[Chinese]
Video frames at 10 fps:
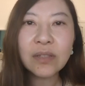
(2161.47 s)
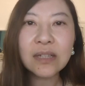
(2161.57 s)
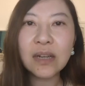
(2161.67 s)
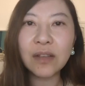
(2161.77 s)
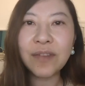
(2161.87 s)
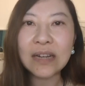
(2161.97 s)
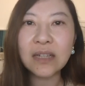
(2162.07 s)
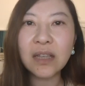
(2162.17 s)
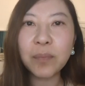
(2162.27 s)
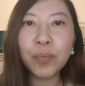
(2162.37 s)
就在这里发
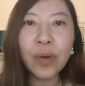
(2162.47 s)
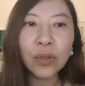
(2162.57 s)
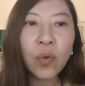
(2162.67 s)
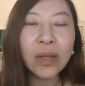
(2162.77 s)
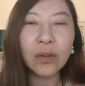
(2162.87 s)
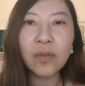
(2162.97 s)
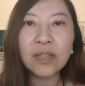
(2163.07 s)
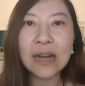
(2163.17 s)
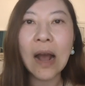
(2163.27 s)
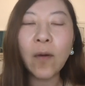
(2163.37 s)
这些不关痛痒的东
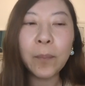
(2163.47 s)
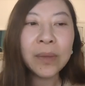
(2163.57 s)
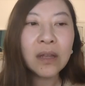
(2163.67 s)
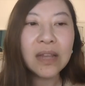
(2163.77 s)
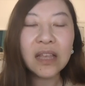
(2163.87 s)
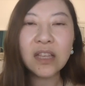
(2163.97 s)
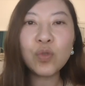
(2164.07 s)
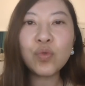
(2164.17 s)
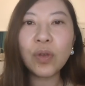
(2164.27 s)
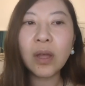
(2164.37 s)
西，然后连
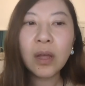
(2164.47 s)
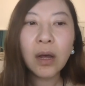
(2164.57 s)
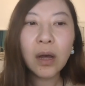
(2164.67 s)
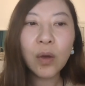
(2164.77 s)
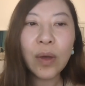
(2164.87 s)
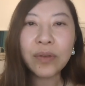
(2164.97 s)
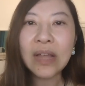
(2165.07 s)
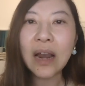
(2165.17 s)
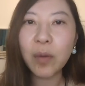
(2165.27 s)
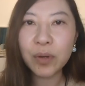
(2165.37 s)
一句呃关于
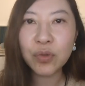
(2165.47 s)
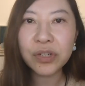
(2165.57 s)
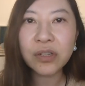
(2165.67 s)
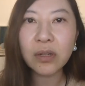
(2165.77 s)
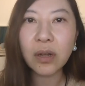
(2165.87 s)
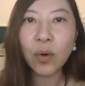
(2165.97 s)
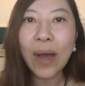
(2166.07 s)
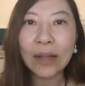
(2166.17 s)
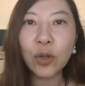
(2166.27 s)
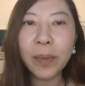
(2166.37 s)
他老婆去世的
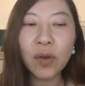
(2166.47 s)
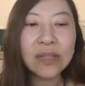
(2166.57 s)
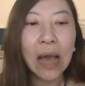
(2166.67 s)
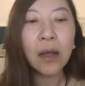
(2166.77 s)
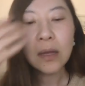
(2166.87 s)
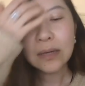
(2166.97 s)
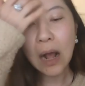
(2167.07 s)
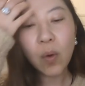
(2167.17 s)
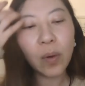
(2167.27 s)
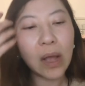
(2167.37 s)
话都没有讲。
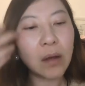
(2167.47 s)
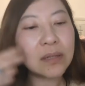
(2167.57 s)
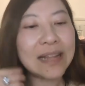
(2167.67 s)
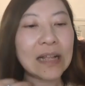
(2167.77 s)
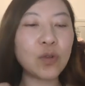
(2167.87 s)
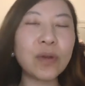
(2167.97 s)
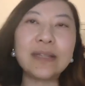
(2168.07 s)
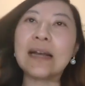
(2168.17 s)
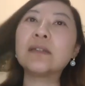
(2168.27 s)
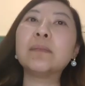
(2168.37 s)
然后我要跟大家说
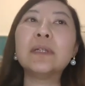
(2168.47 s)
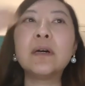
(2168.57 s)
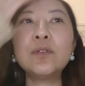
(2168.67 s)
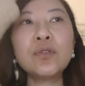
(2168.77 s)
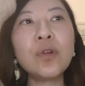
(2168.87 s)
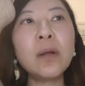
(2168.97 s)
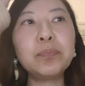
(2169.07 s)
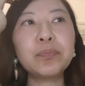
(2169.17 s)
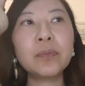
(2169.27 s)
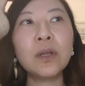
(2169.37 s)
一下什么呢？就是说，
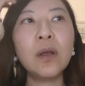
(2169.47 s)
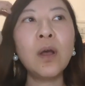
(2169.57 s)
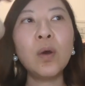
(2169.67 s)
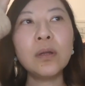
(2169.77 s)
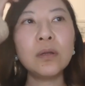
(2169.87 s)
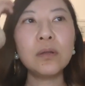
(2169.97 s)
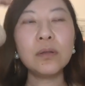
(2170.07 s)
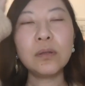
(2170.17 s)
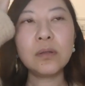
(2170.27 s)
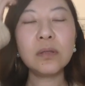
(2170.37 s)

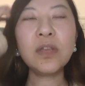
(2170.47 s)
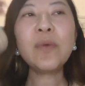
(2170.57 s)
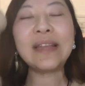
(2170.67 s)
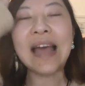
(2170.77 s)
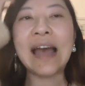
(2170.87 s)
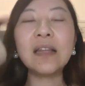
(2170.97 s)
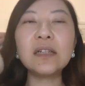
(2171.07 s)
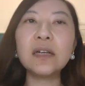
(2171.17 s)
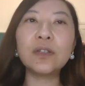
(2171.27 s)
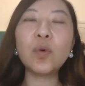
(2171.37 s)
因为他的
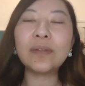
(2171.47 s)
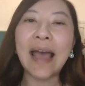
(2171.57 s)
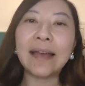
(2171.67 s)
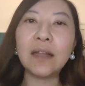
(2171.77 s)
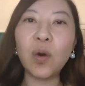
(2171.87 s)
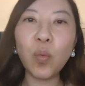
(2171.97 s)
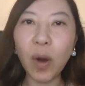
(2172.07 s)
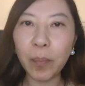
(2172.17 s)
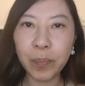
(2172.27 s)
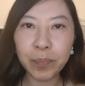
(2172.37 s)
这个动态呢，
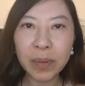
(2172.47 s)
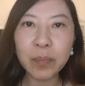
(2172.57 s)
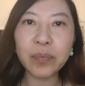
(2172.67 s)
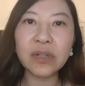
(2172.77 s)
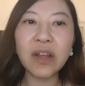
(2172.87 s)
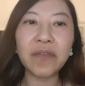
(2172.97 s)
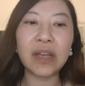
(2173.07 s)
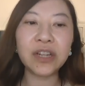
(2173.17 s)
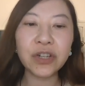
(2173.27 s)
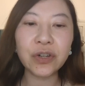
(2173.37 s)
我。并不认
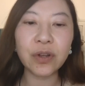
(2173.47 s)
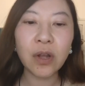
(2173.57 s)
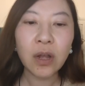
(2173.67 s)
为是